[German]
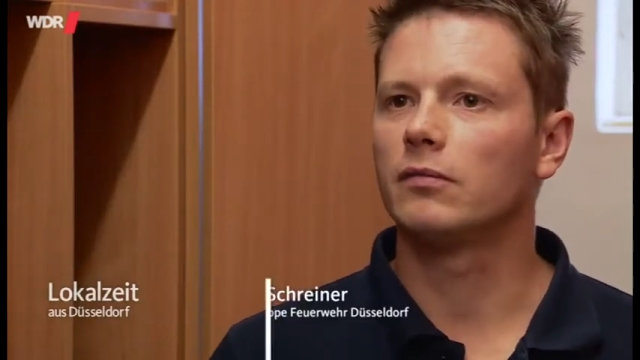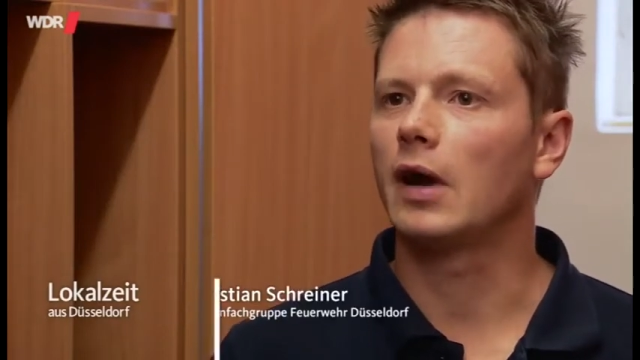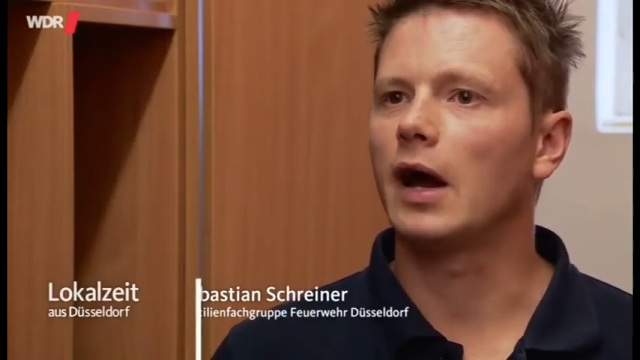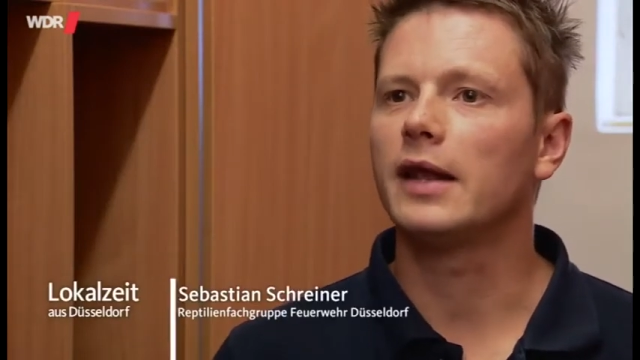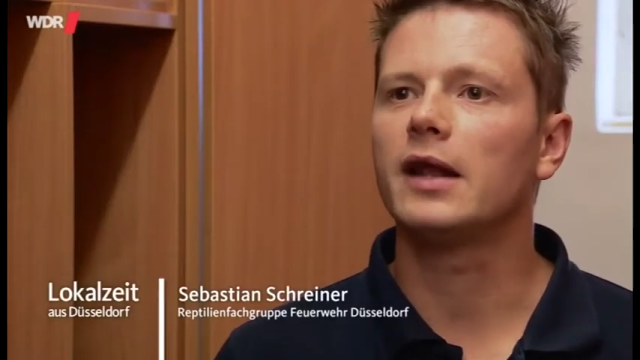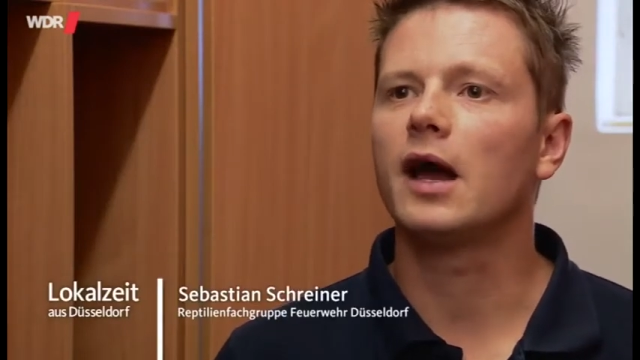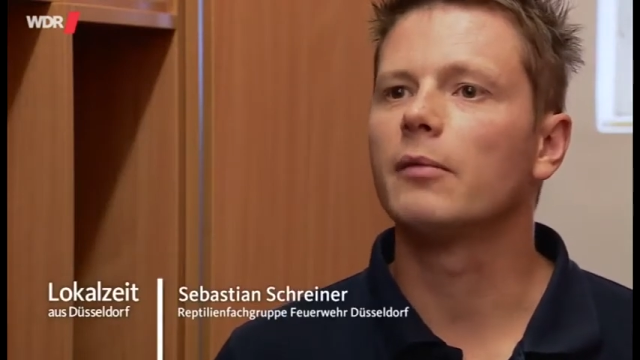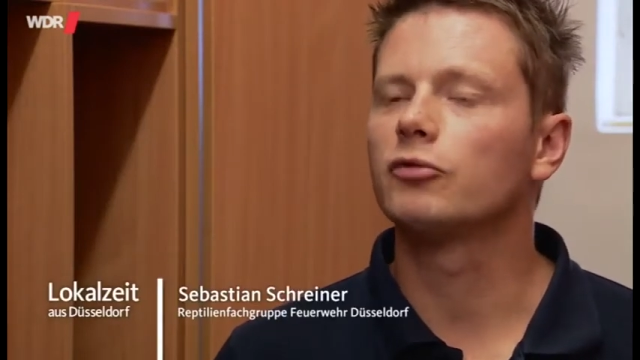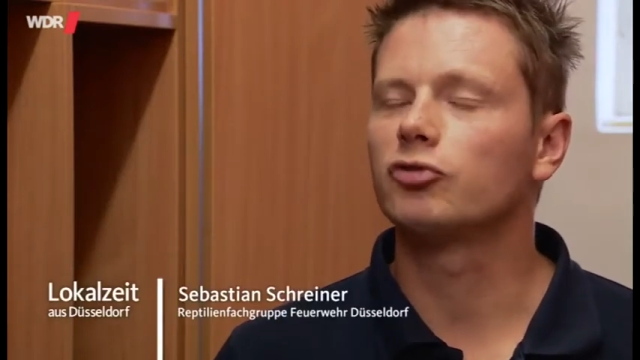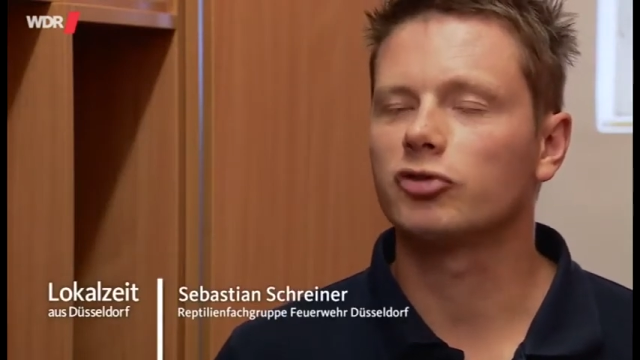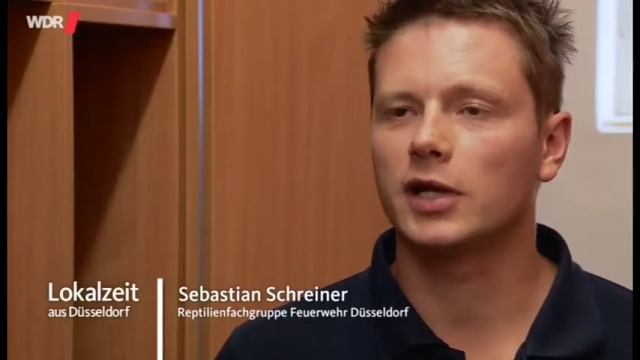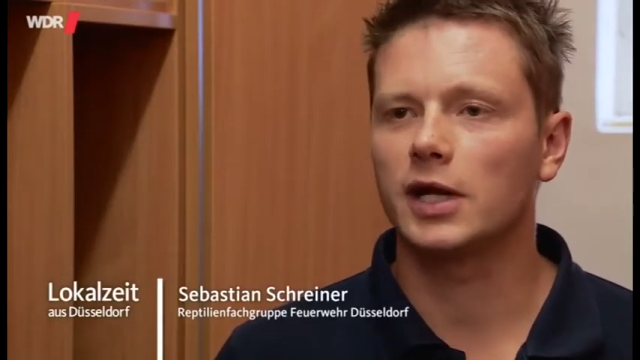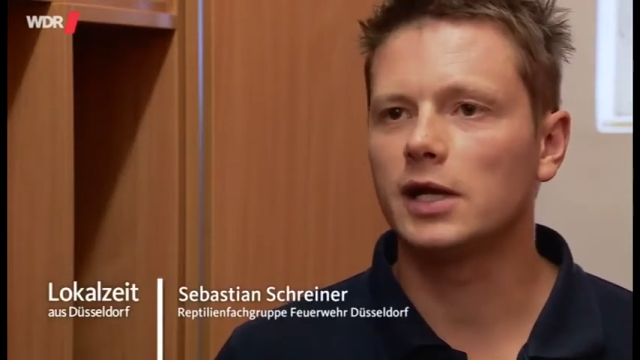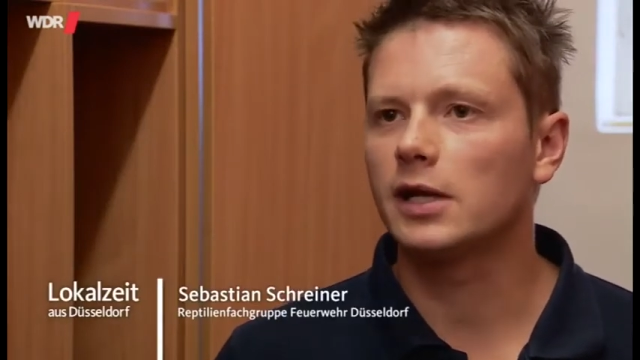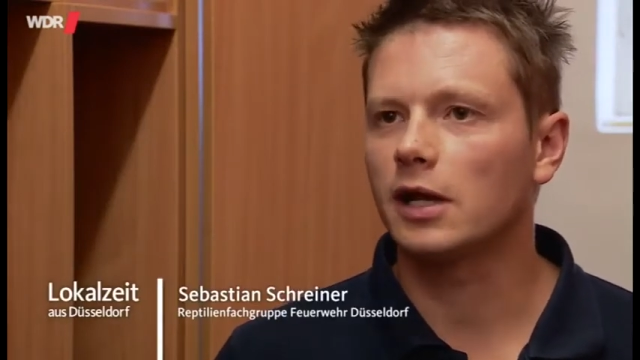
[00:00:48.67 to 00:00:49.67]

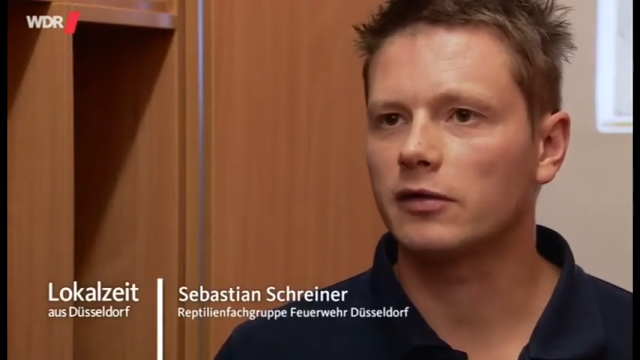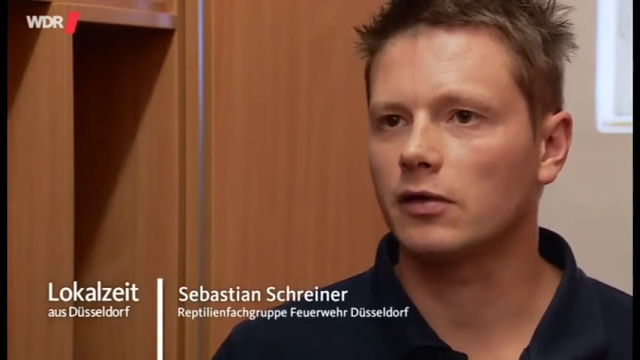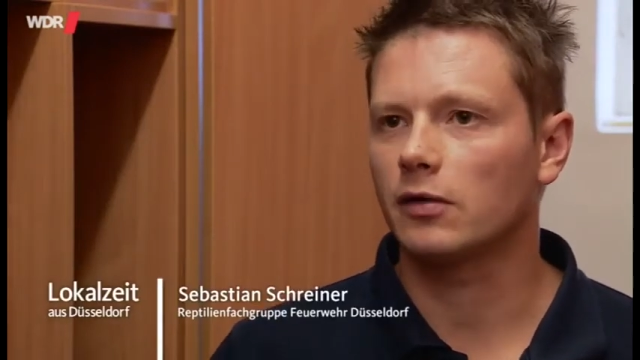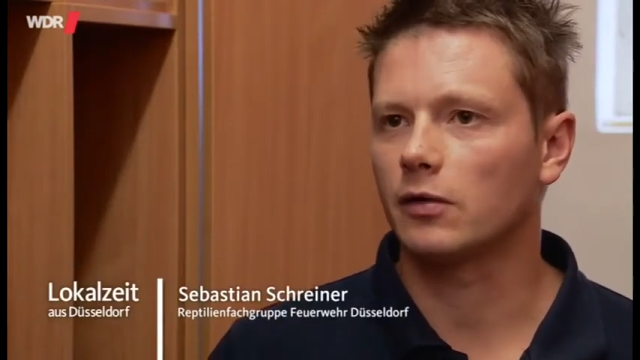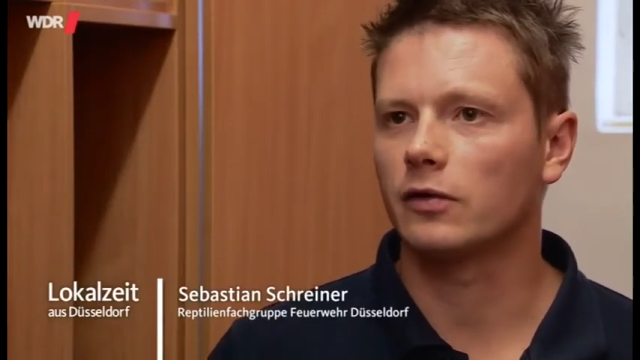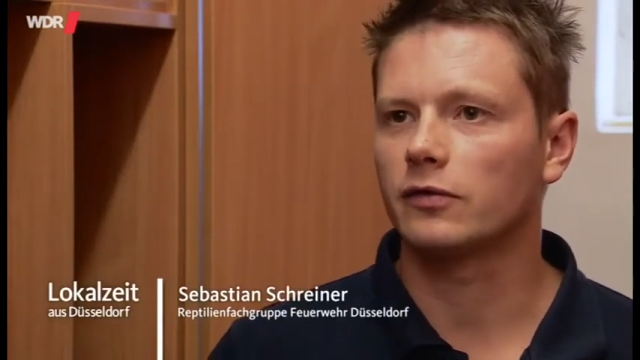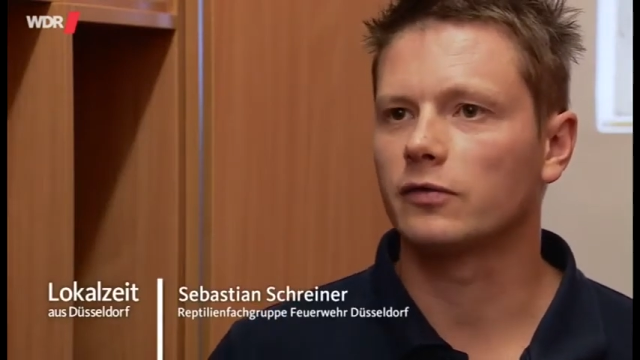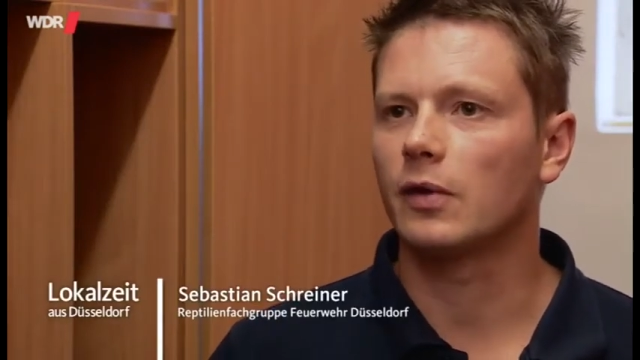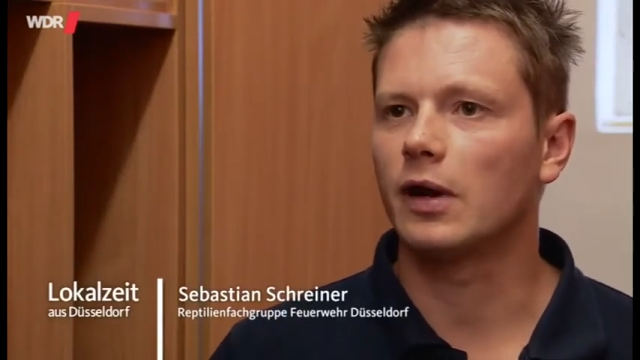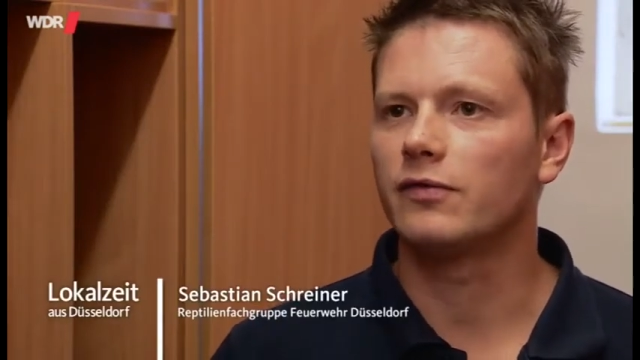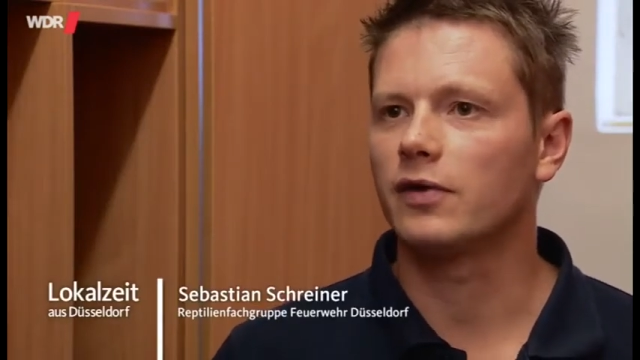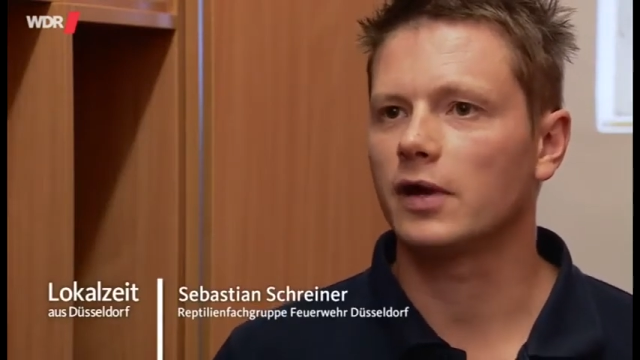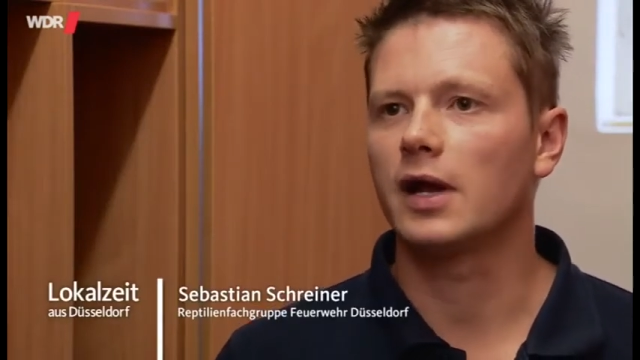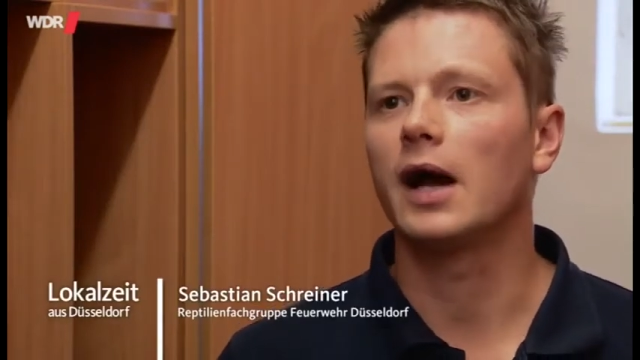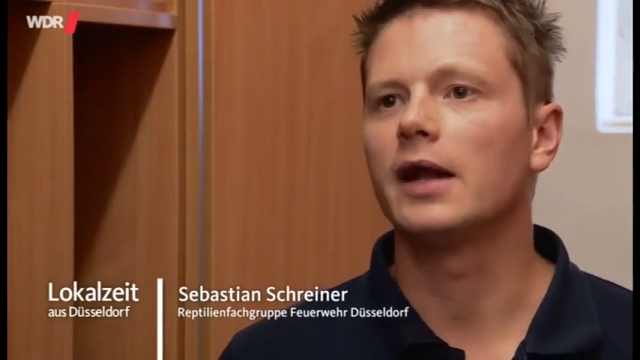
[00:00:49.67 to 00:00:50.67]
einheimische Ringelnattern oder so
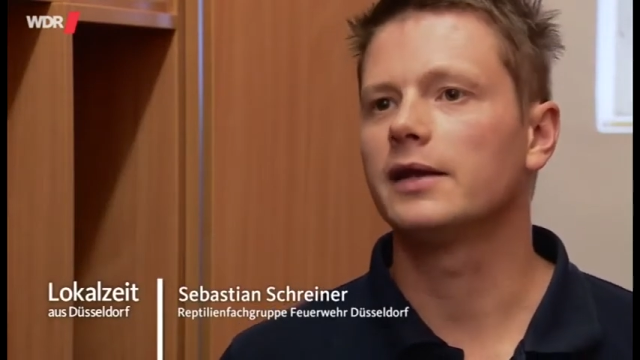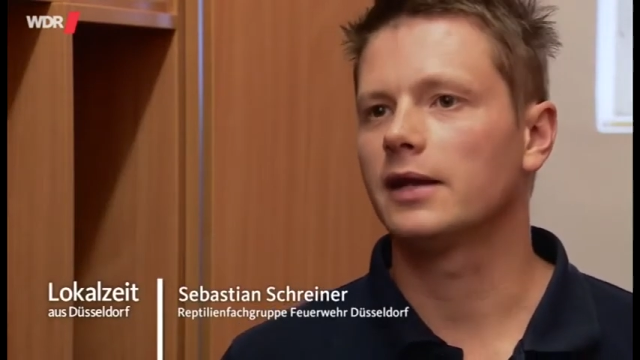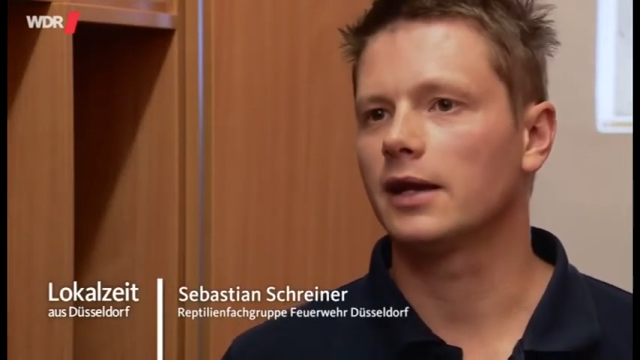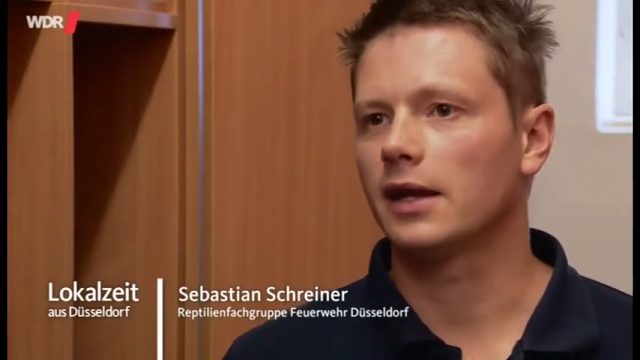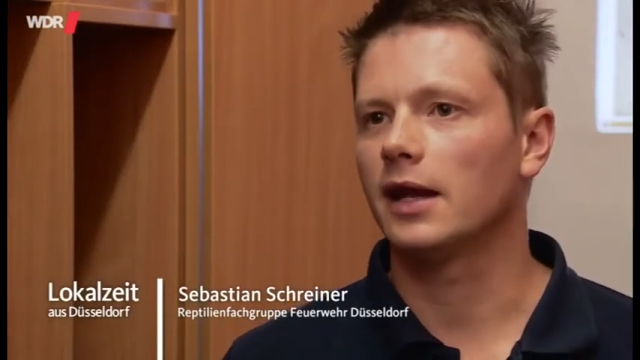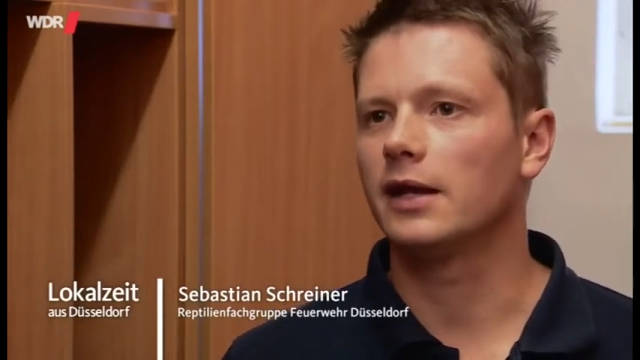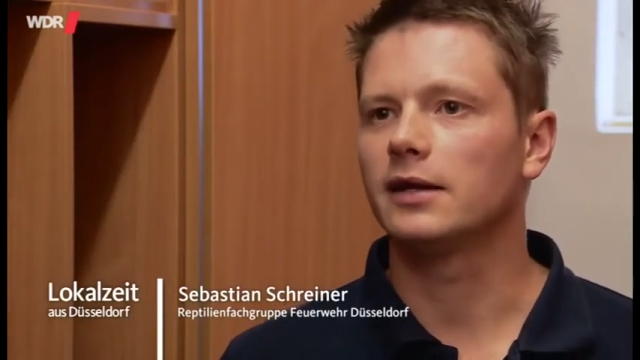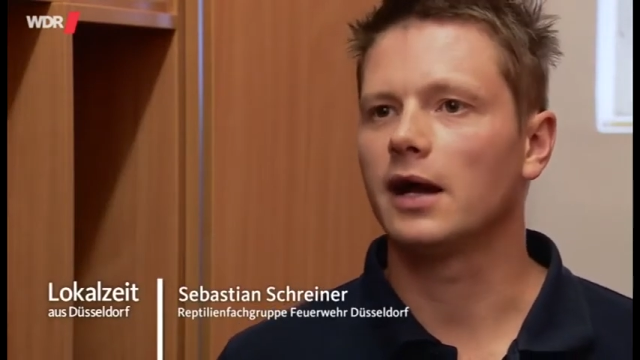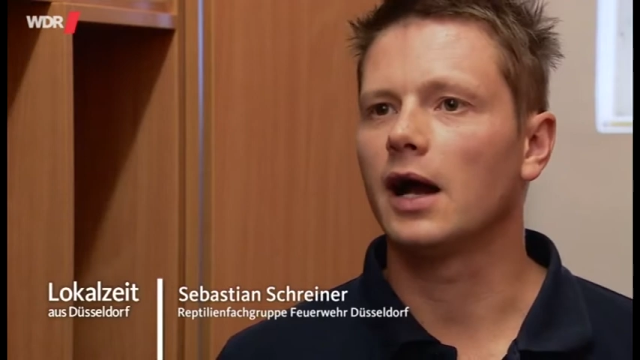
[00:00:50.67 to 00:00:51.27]
einfach gar nicht erkennen.